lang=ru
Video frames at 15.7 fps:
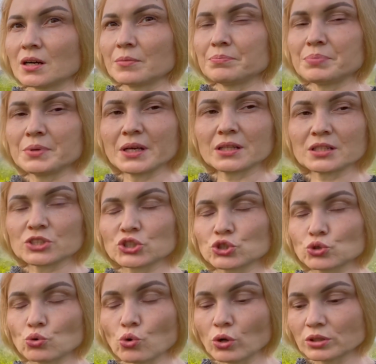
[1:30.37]

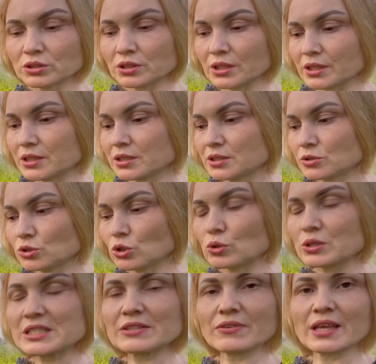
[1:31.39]
бело-желтый, ну
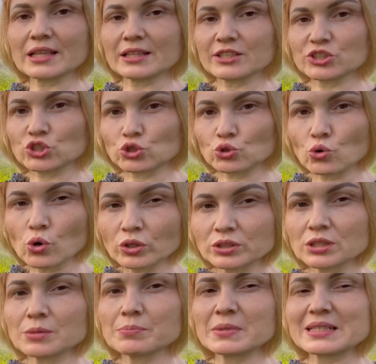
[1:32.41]
такой
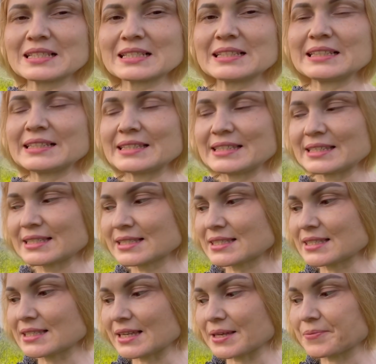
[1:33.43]
светло-желтый,
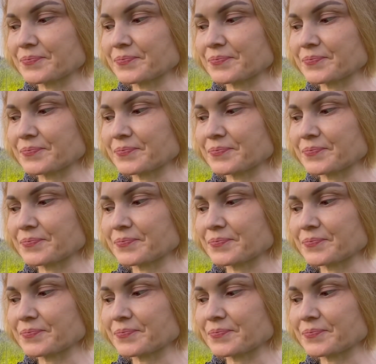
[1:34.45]
маслянистый